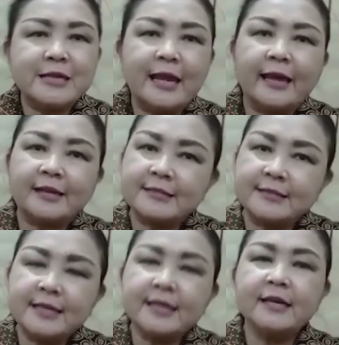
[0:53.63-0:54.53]

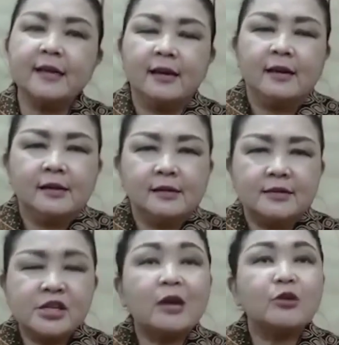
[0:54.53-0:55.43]
seleksi
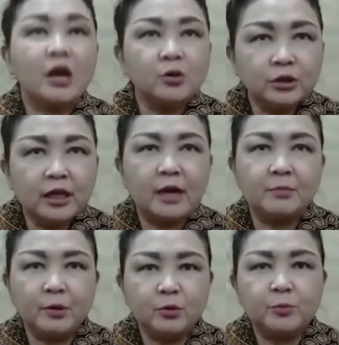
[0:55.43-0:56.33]
uh, calon anggota
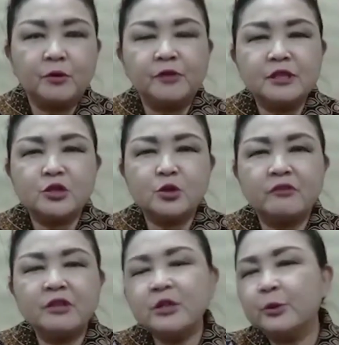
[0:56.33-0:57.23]
KPU Provinsi
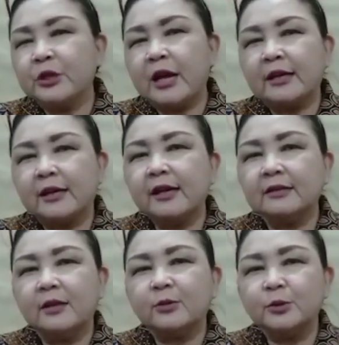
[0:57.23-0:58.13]
Sulawesi
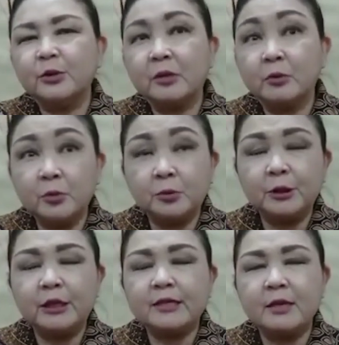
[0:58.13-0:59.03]
Utara tahun
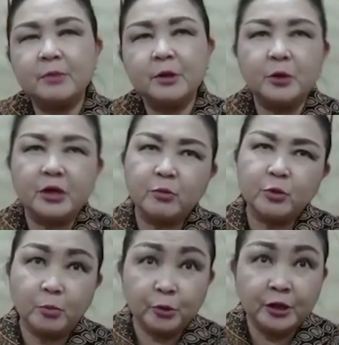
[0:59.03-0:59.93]
2023 sampai
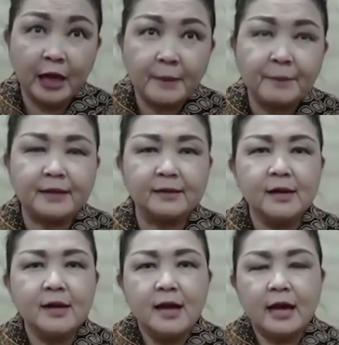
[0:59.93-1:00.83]
2028.
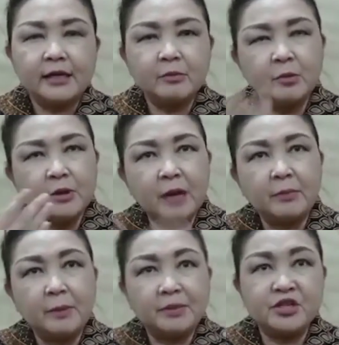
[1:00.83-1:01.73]
Ada
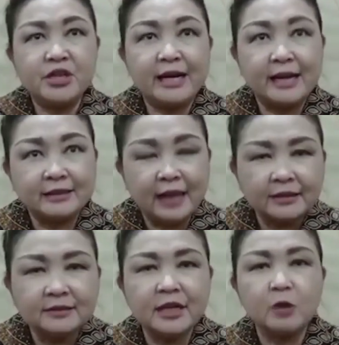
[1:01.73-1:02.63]
beberapa
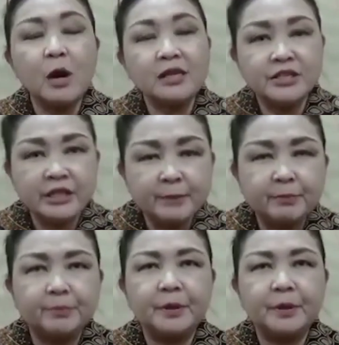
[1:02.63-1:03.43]
persyaratan yang wajib